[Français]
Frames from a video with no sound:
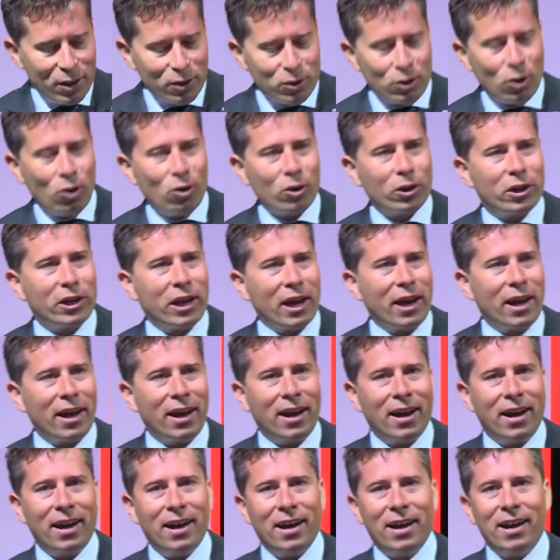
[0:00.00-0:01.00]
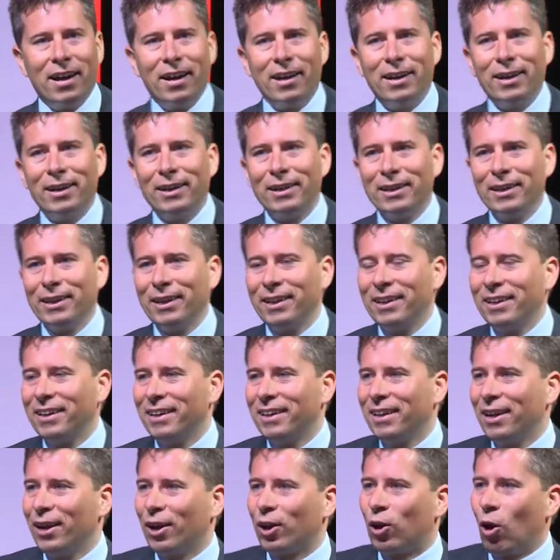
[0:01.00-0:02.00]
Donc, euh,
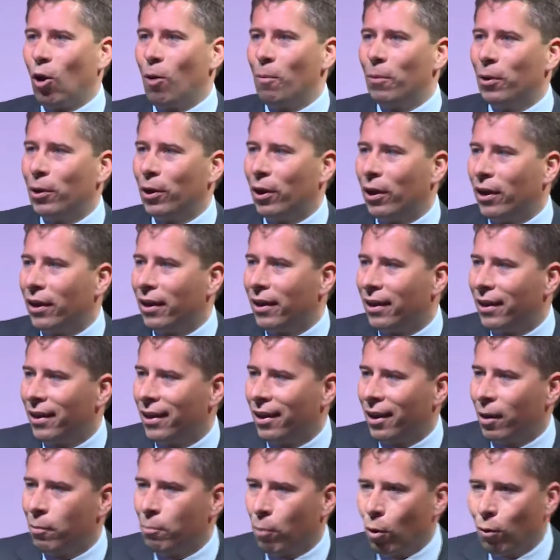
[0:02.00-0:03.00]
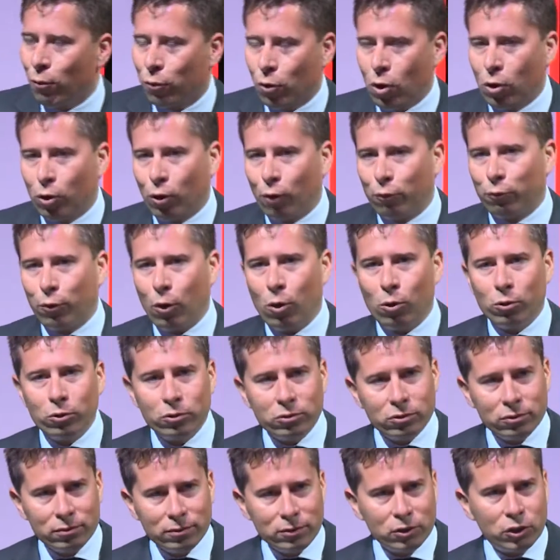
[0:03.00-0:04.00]
comme euh, un bon
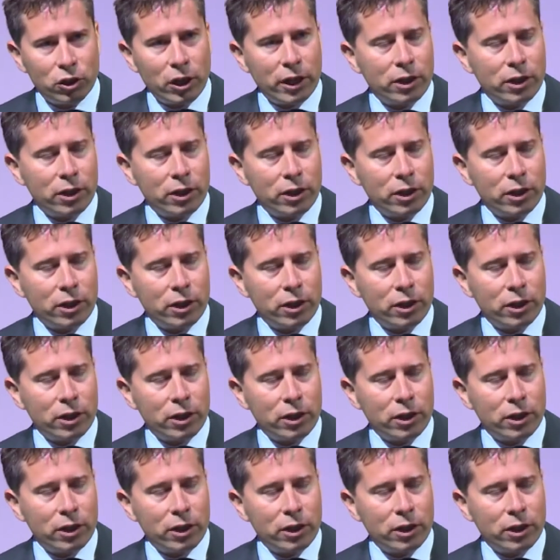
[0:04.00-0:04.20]
francophone,